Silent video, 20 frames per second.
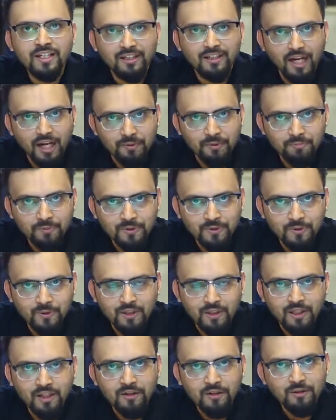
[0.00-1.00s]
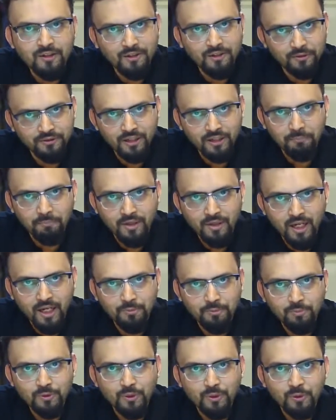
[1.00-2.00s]
টাইপ করে
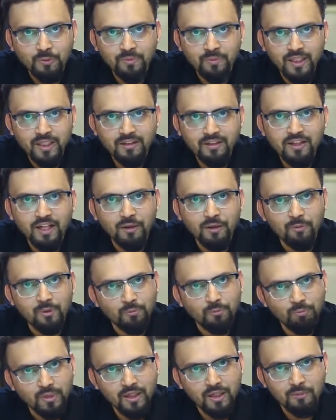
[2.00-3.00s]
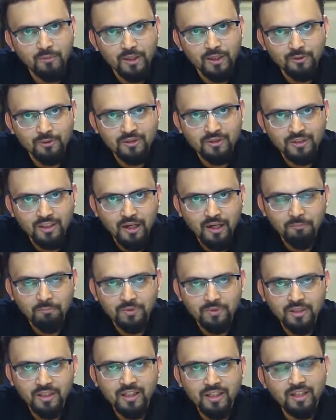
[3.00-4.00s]
সাবস্ক্রাইব করবেন এবং বেল বাটন চাপ
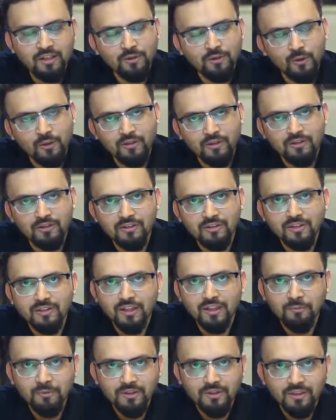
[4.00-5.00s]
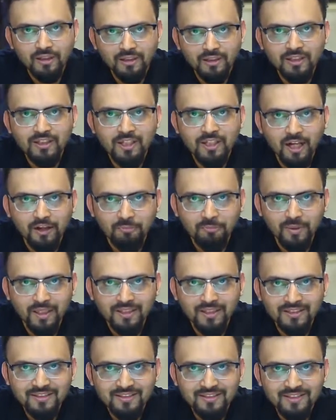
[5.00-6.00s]
দিয়ে কন্টিনিউয়াস আমার সাথেই থাকবেন
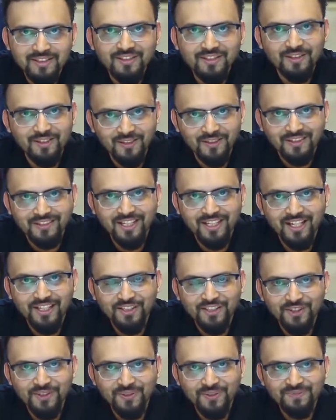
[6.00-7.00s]
ওকে থ্যাংক ইউ